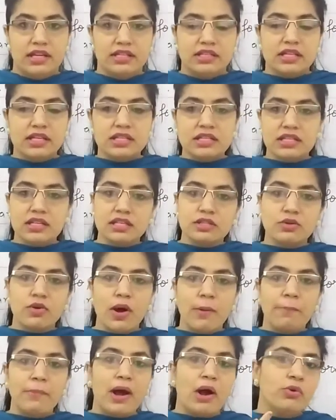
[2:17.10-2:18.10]
जिस चीज़ को
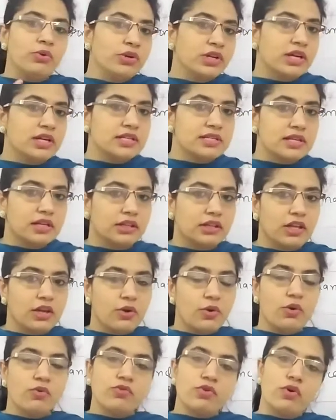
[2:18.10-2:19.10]
आप काउंट कर सकते
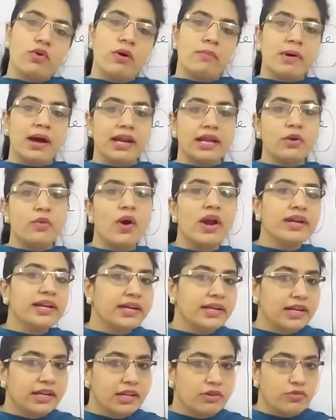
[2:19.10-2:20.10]
हो वो हमारे
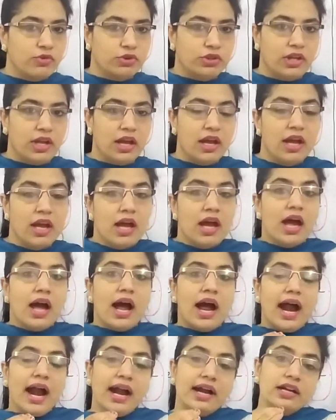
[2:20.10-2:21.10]
क्वांटिटेटिव होते हैं
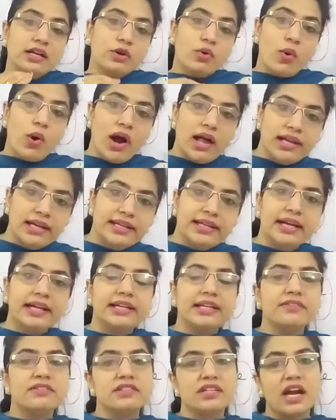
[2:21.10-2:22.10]
एंड
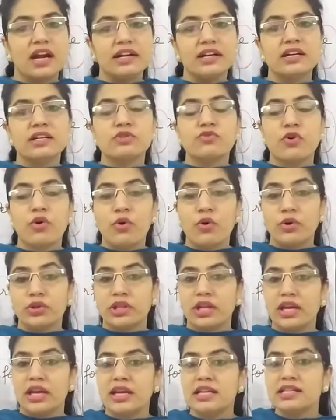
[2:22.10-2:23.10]
क्वालिटेटिव स्टैंडर्ड्स वो
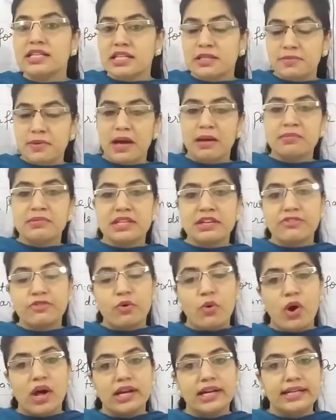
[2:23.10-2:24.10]
होते हैं जिसमें हम सिर्फ
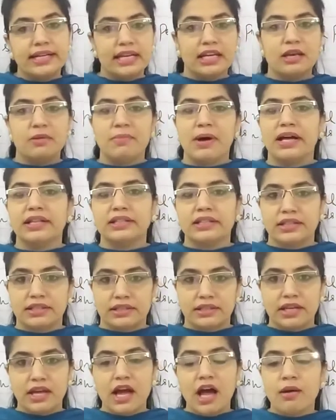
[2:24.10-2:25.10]
क्वालिटी की बात
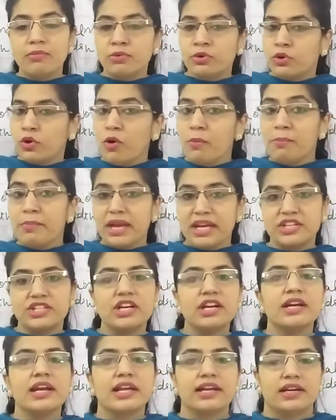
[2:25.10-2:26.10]
करते हैं हम उनको
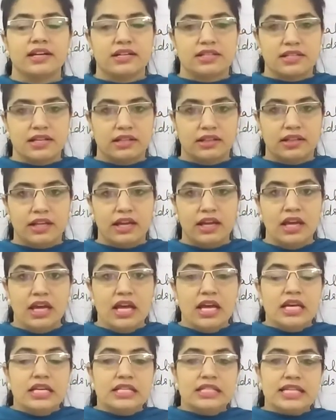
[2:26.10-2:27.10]
मेजर नहीं कर सकते
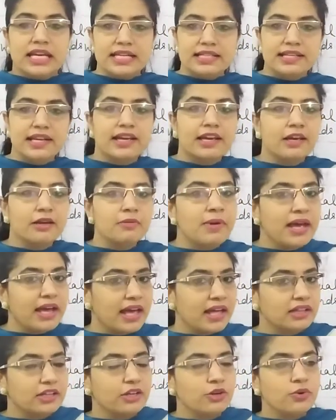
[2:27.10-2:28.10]
जैसे कि मैं
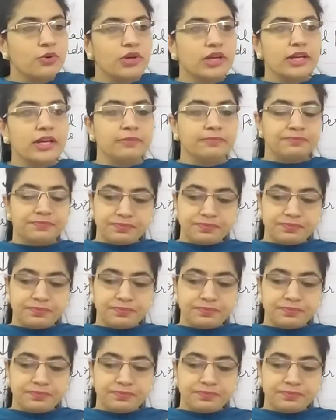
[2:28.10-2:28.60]
कहती हूँ कि